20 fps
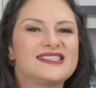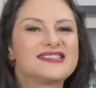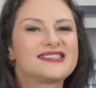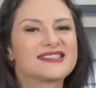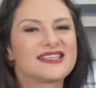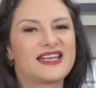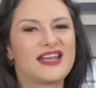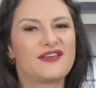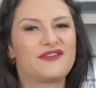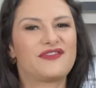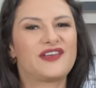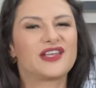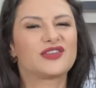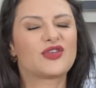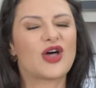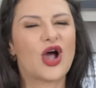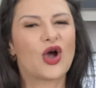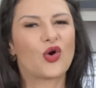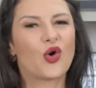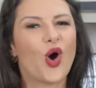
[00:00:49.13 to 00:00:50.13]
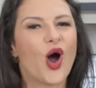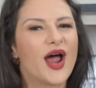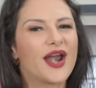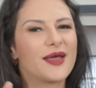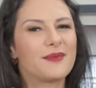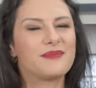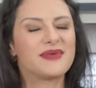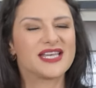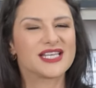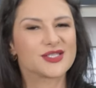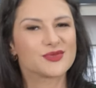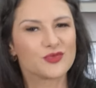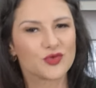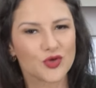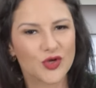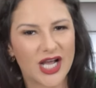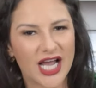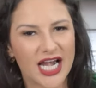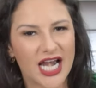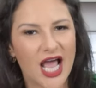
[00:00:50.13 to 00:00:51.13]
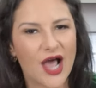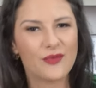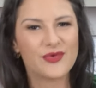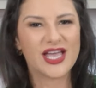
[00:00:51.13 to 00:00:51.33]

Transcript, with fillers: inscrevendo agora mesmo no canal